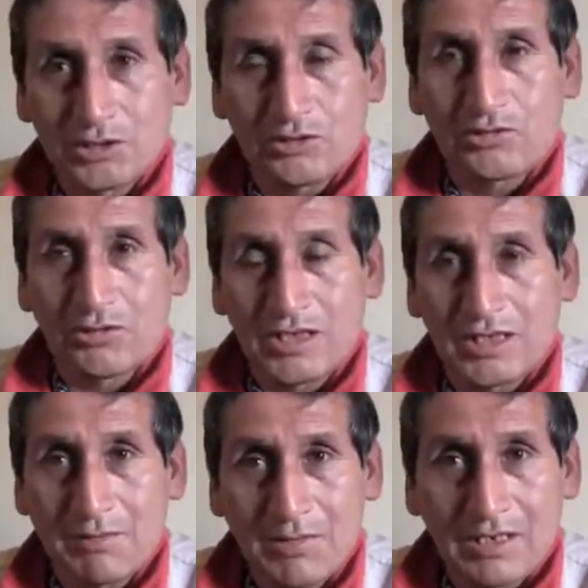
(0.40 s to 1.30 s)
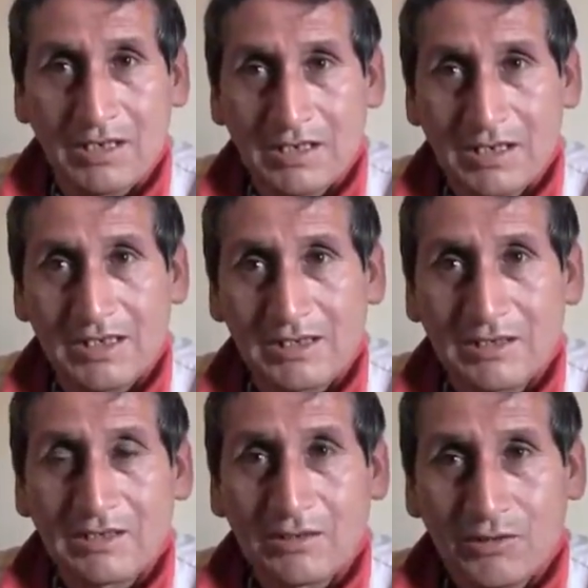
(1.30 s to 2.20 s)
Shonko Cajamarca, que es
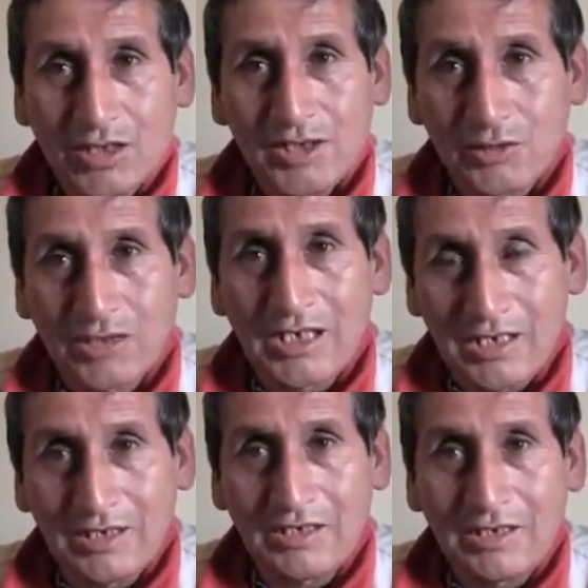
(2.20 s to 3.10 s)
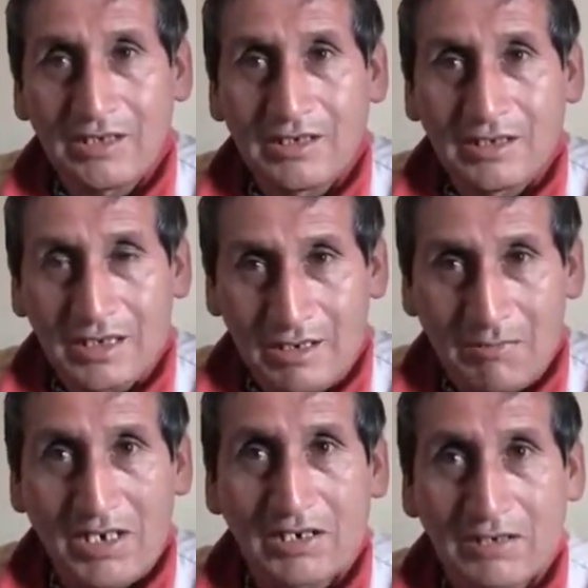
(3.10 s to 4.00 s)
Corazón Alegre,
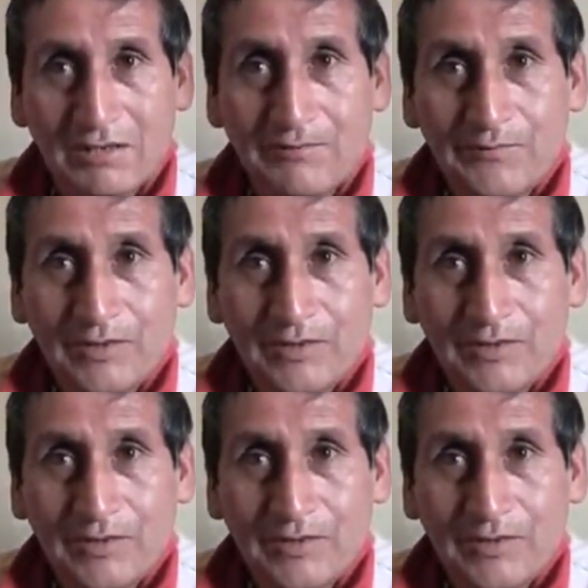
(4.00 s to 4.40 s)
Cajamarca.